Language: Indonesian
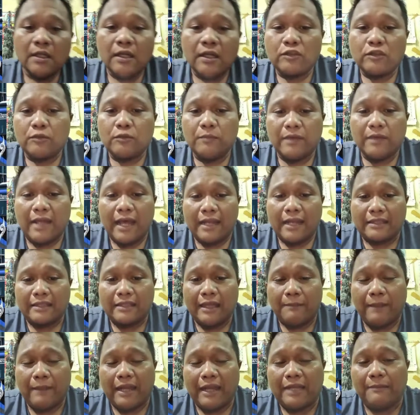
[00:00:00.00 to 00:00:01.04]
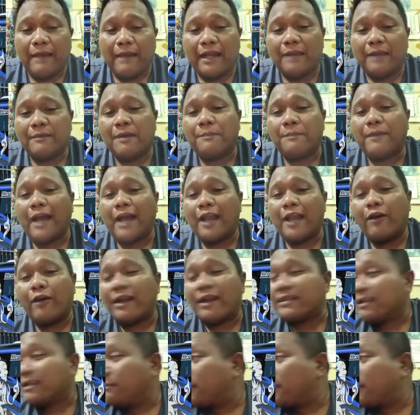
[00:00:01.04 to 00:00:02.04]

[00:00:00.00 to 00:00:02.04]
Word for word: Sumber harta paling malam ke Pekalongan jam